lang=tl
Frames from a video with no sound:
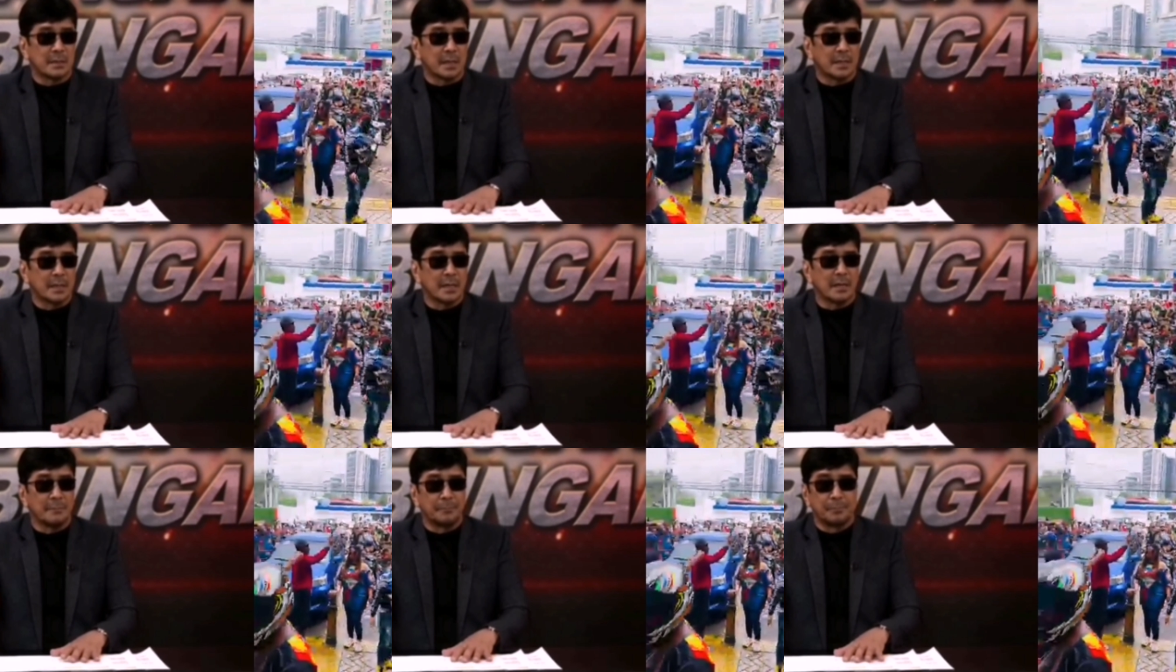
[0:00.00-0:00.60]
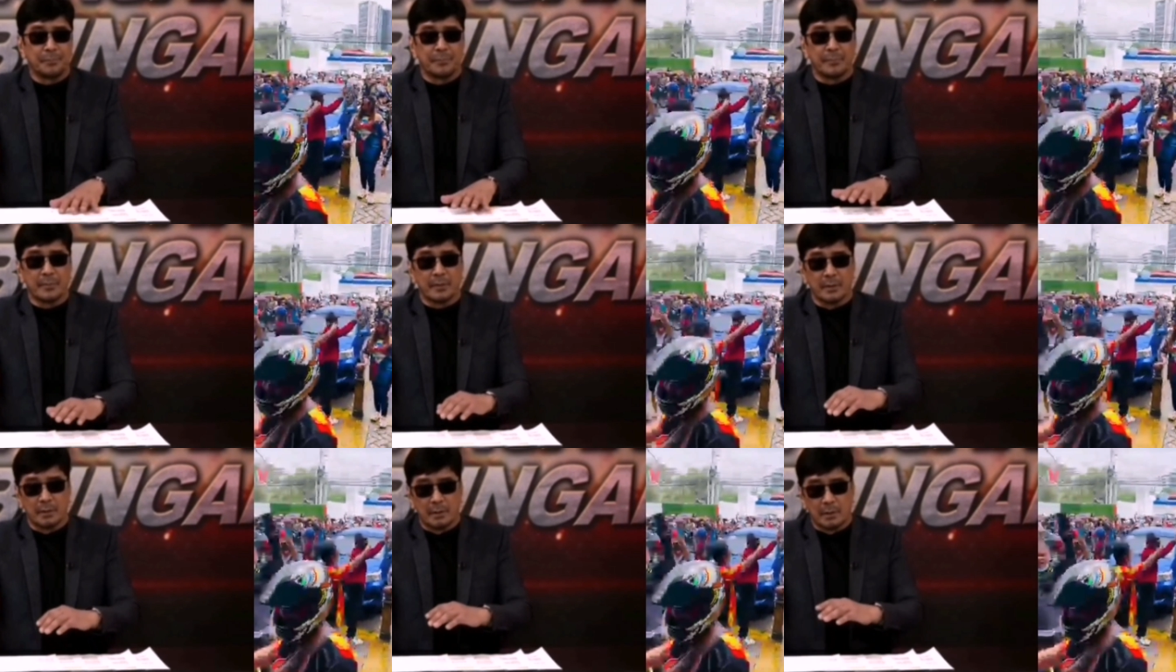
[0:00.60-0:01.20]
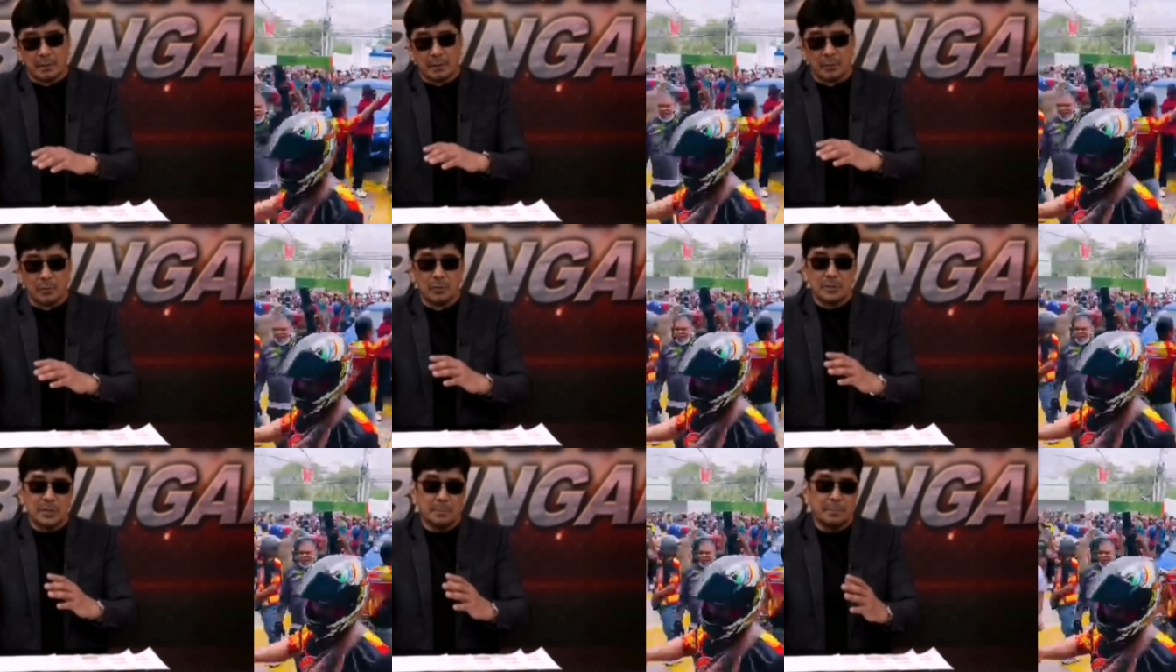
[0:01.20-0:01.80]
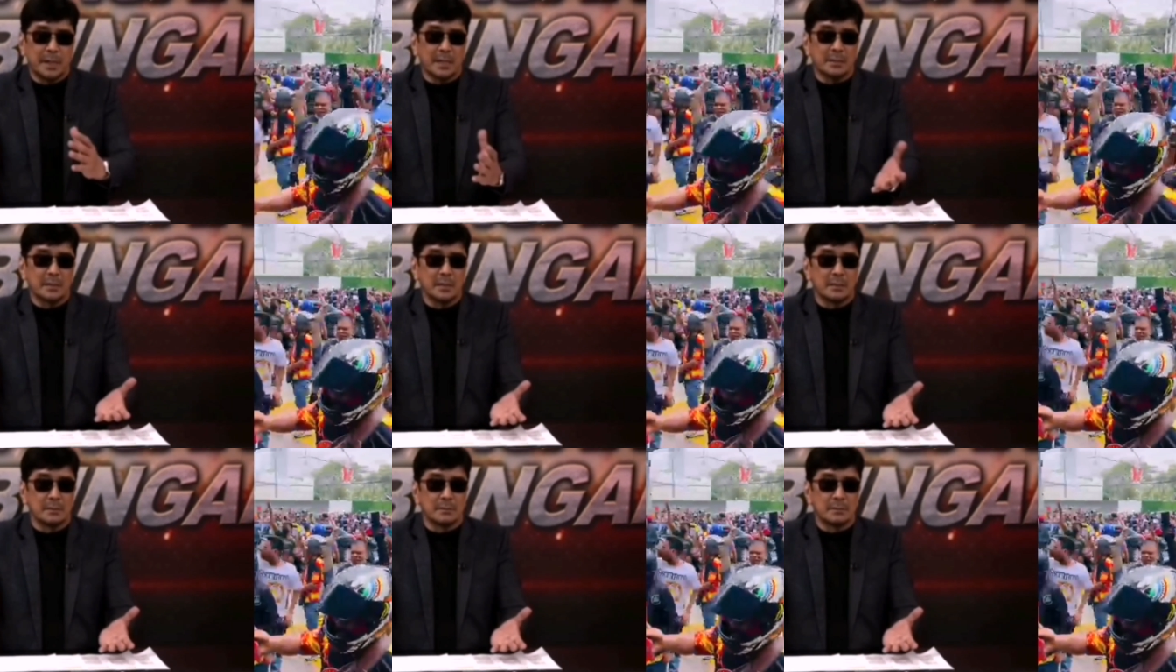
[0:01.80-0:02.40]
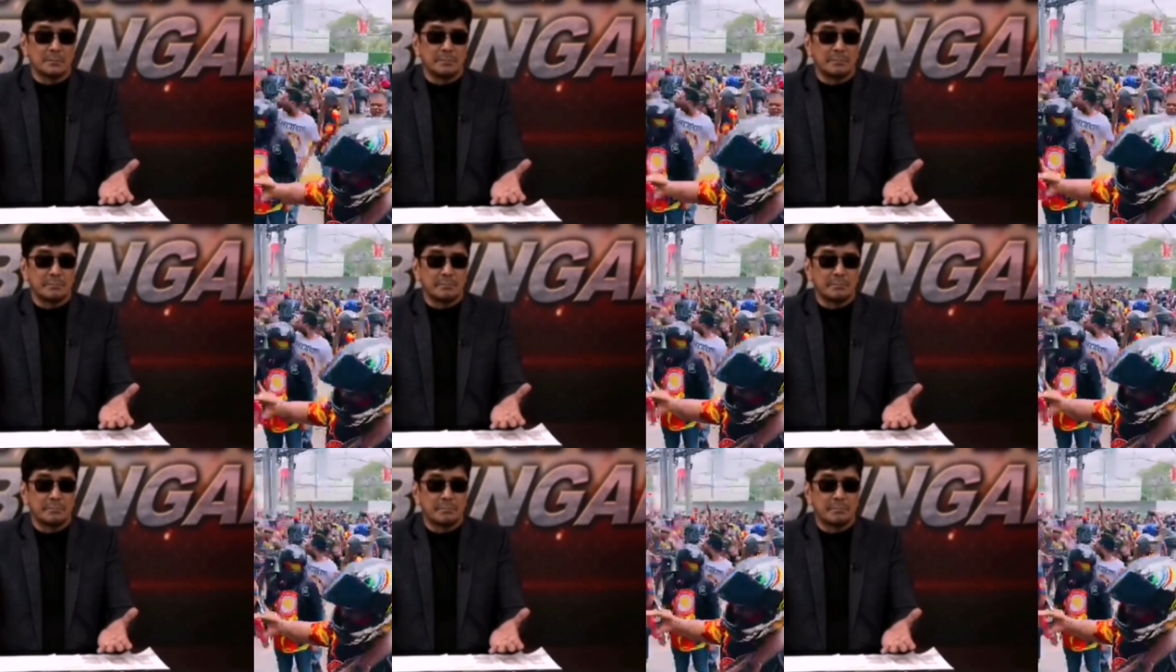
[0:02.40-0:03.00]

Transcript: Kaya doon sa parting yun,